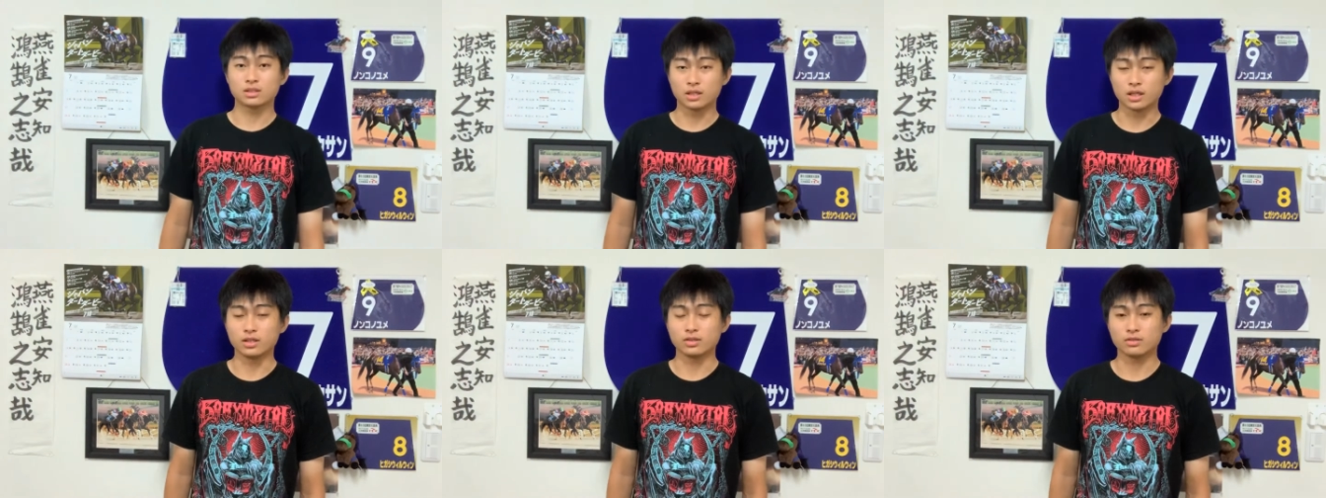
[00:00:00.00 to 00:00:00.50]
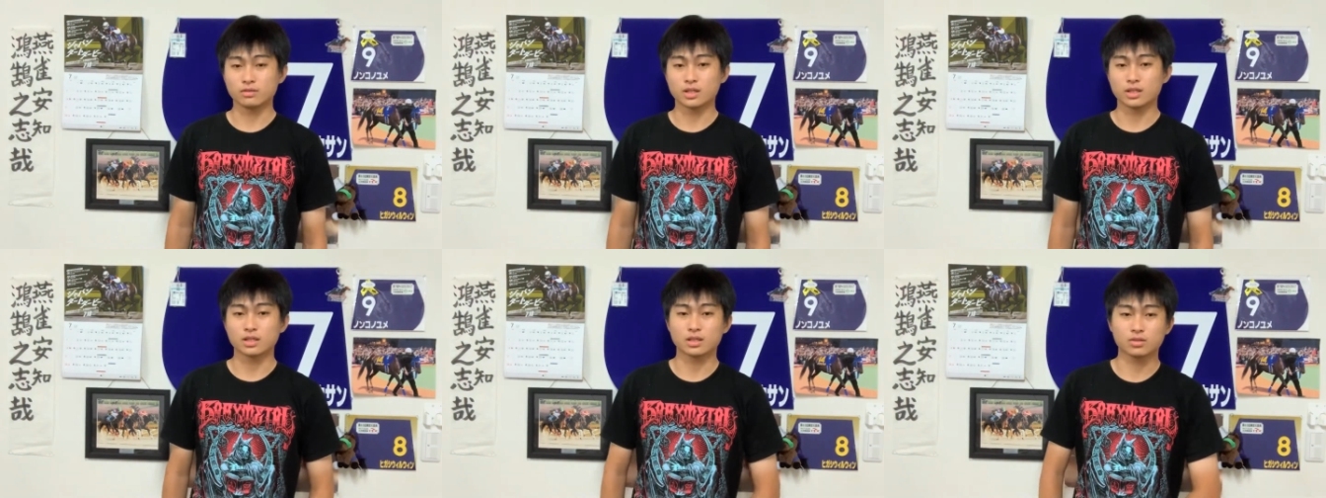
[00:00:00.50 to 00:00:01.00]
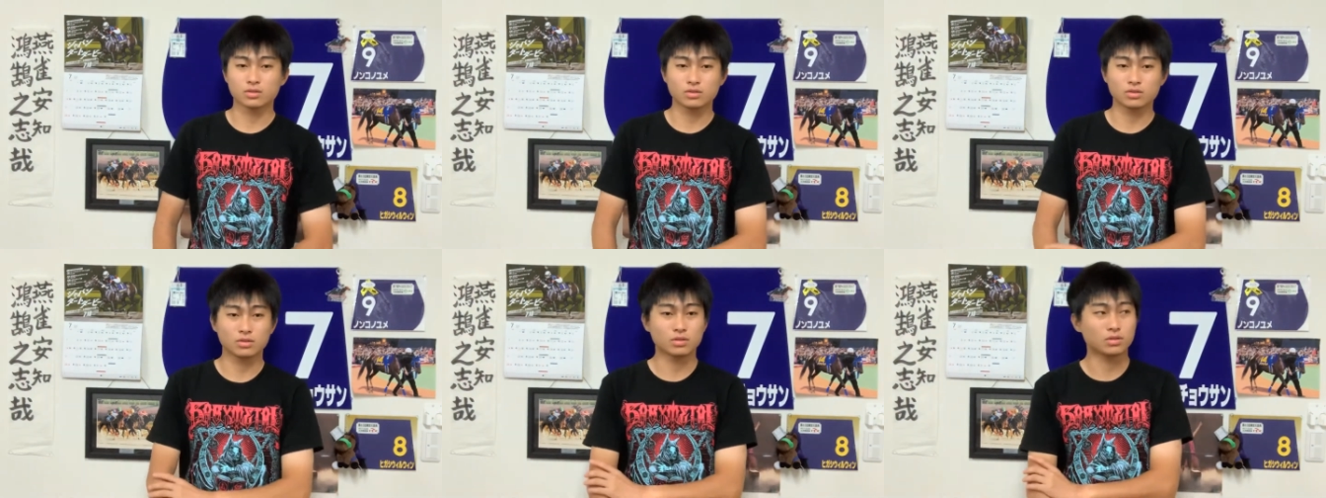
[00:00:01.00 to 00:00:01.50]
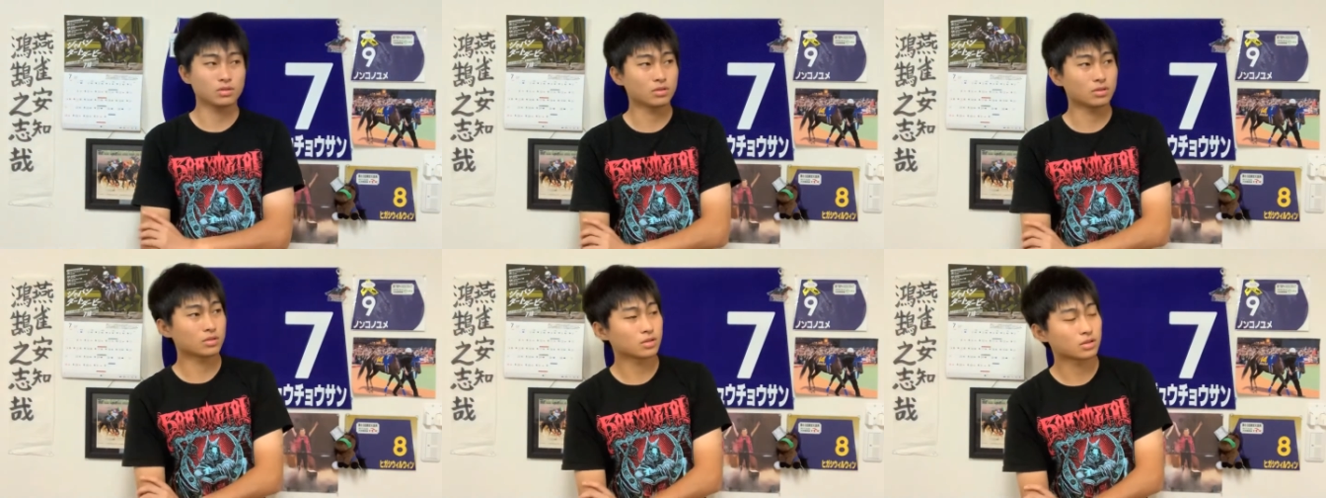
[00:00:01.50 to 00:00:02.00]
はいというわけであ
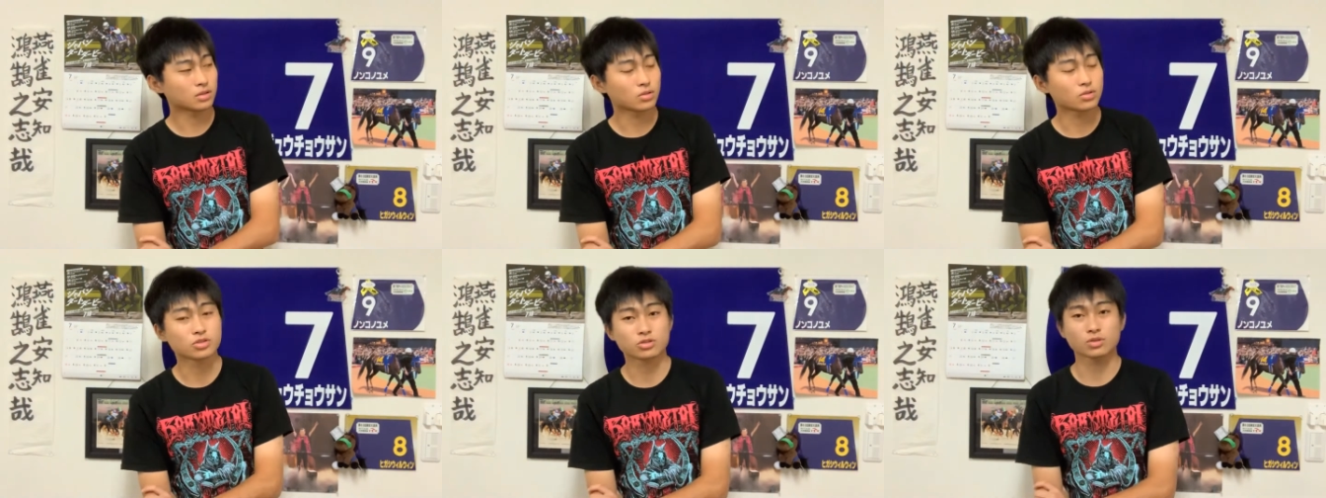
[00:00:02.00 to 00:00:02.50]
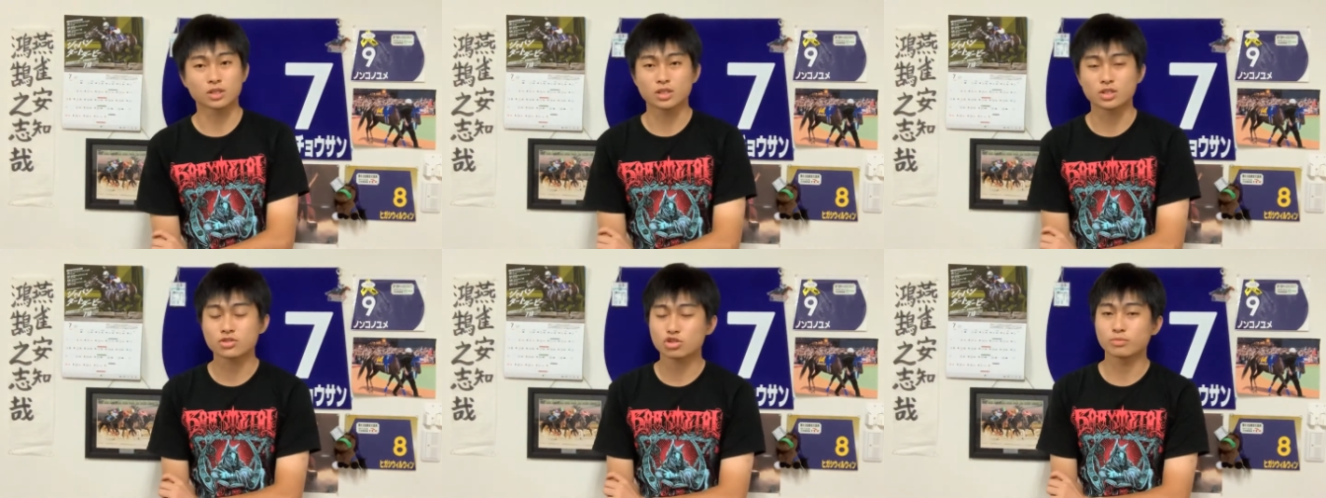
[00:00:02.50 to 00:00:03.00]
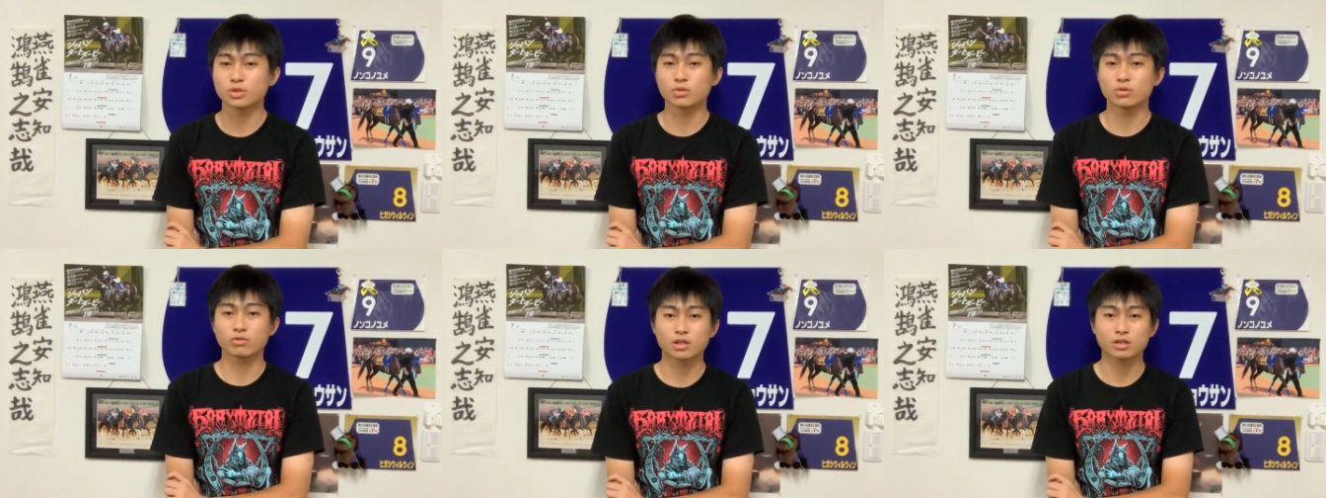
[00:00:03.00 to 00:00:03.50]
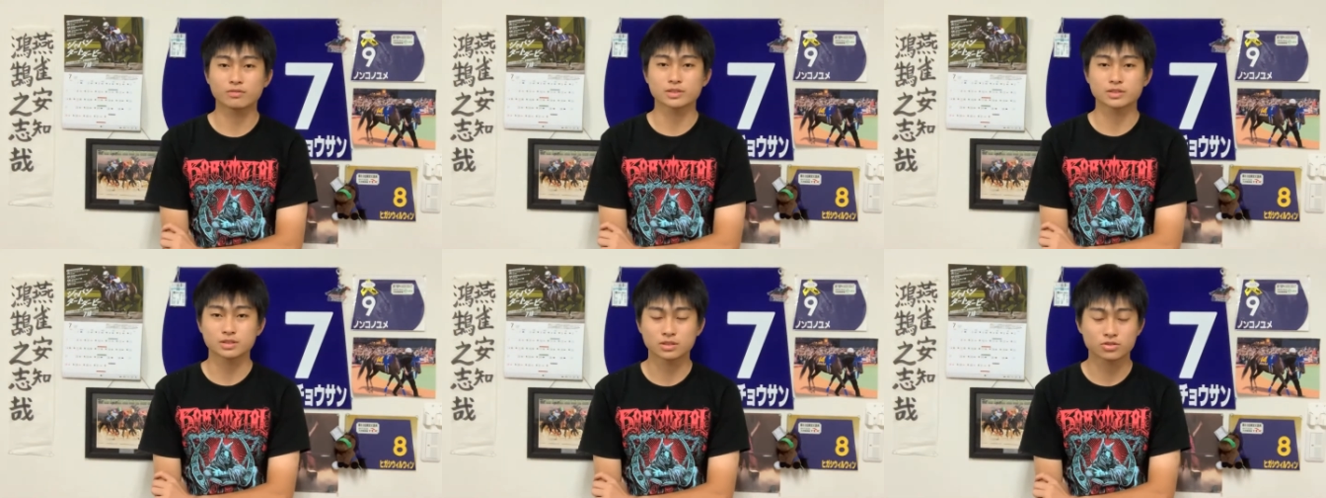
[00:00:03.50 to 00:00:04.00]
のー、今週のね日曜日に行われま
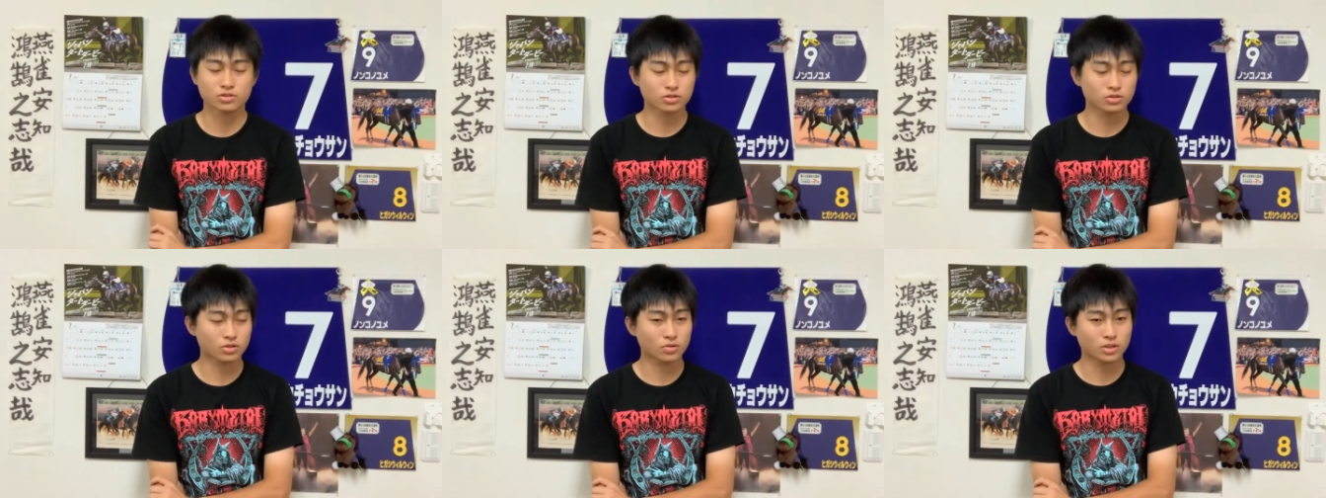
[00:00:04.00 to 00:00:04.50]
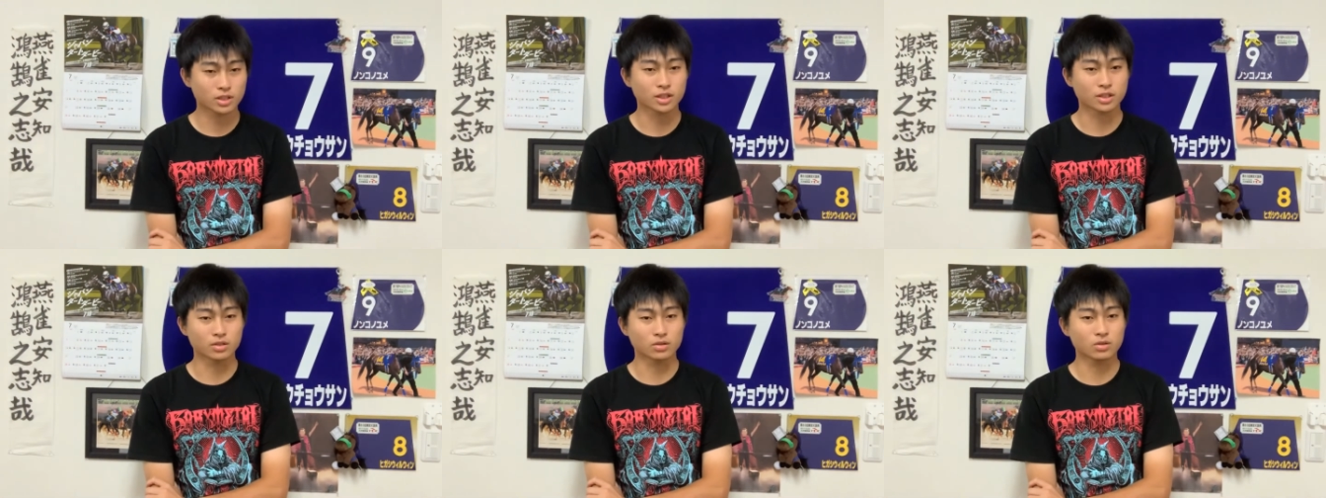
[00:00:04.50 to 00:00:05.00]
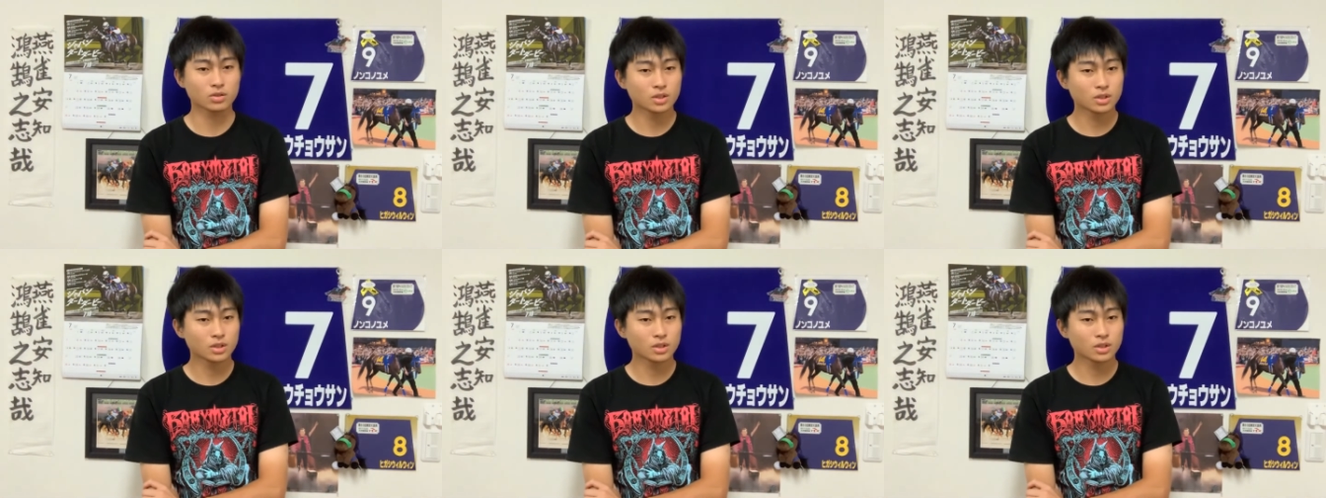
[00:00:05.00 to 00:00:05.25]
す中京記念の